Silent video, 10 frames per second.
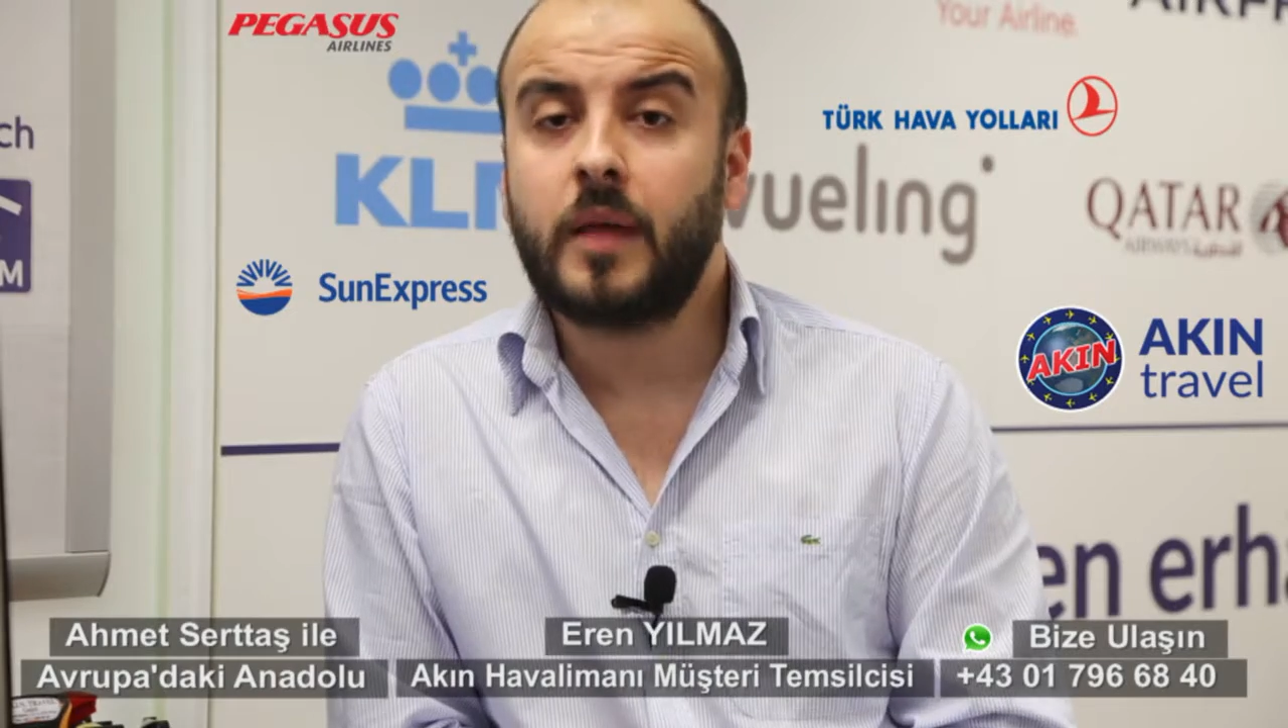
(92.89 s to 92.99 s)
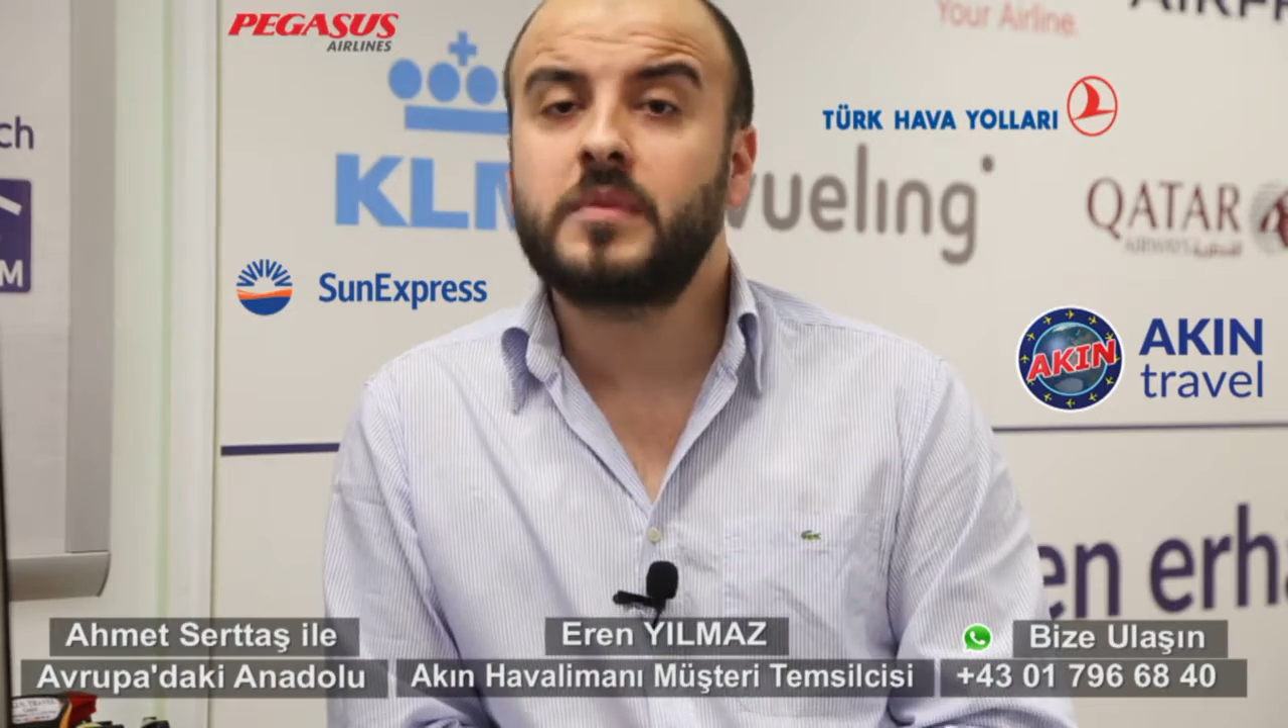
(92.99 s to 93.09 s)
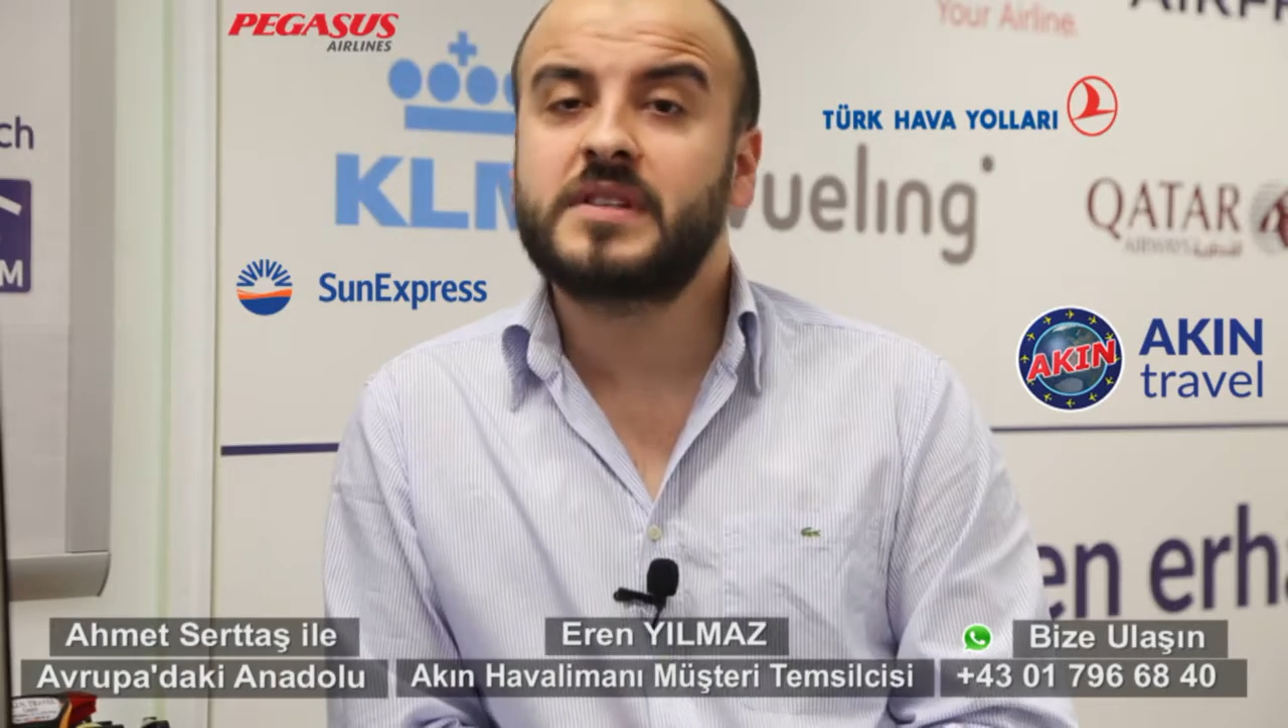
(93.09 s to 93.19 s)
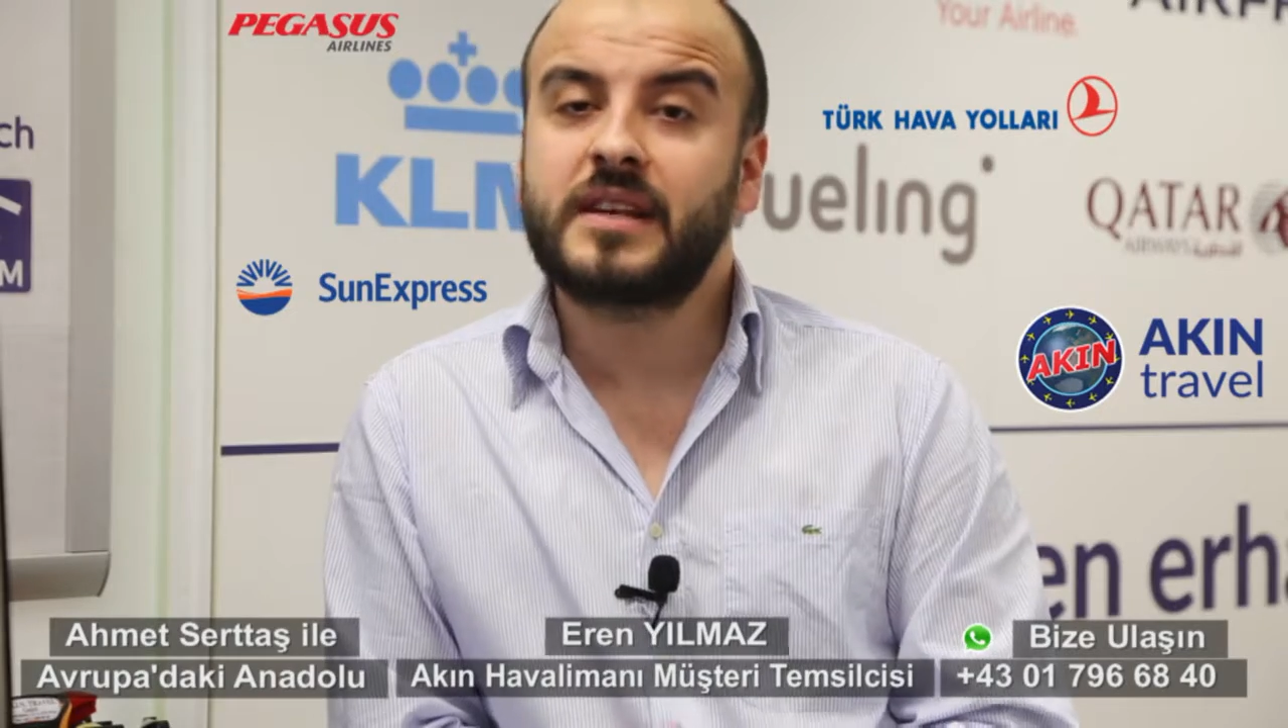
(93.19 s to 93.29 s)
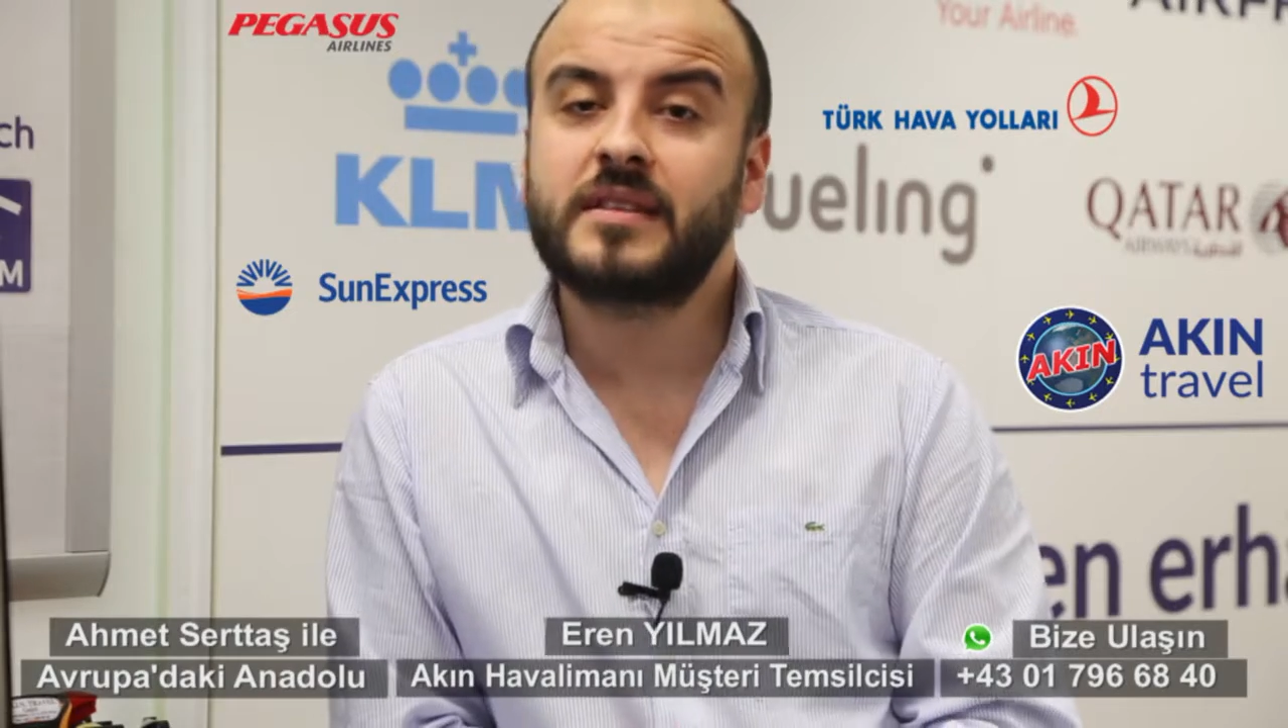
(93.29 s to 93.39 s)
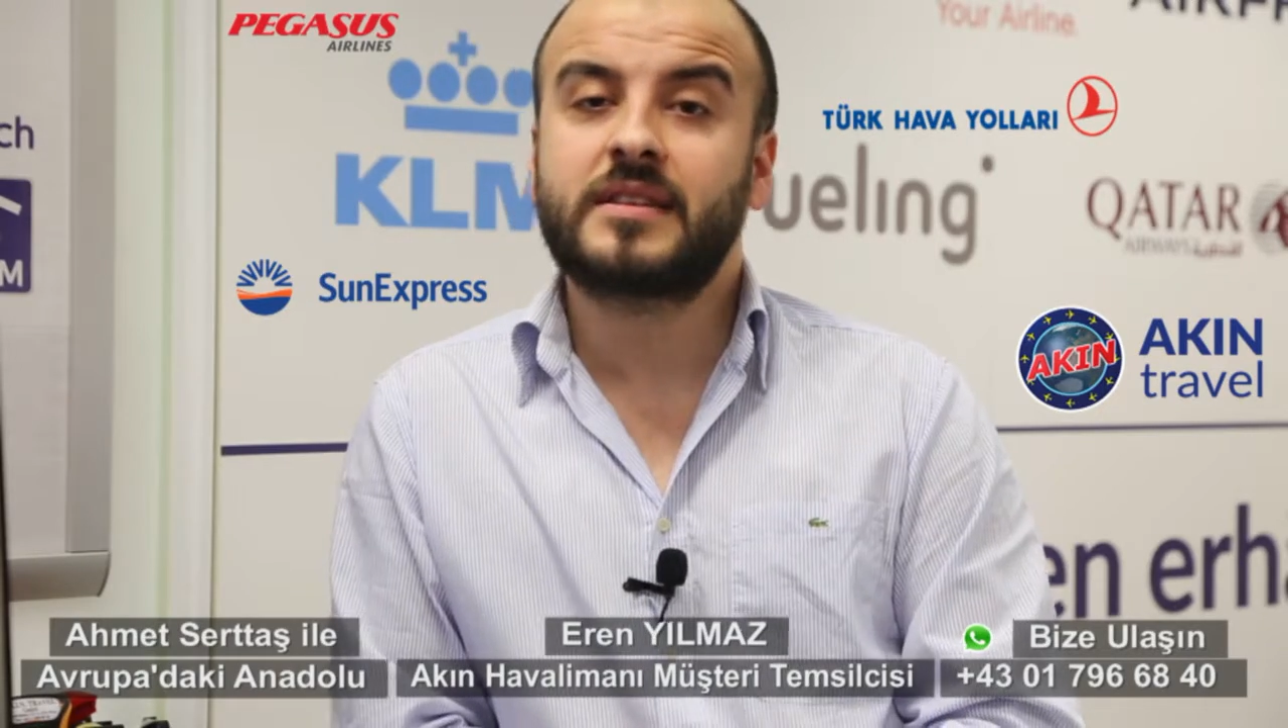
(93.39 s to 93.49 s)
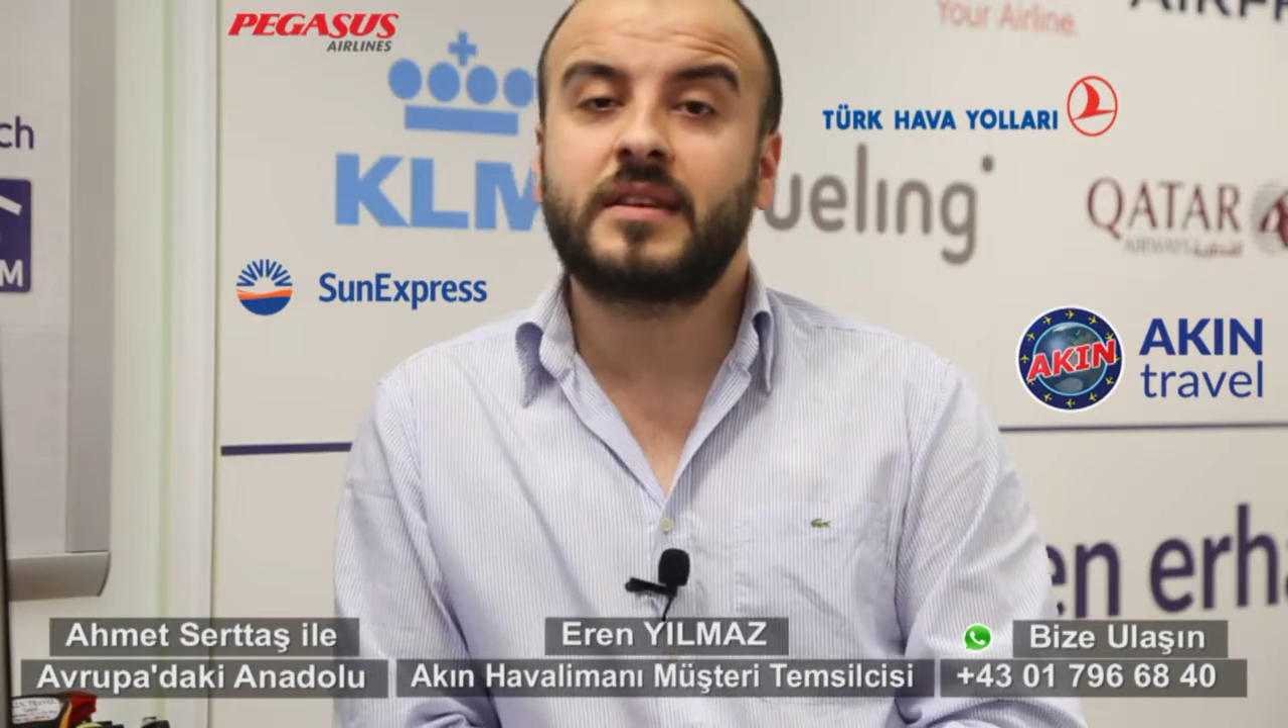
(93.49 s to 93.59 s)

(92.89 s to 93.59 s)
68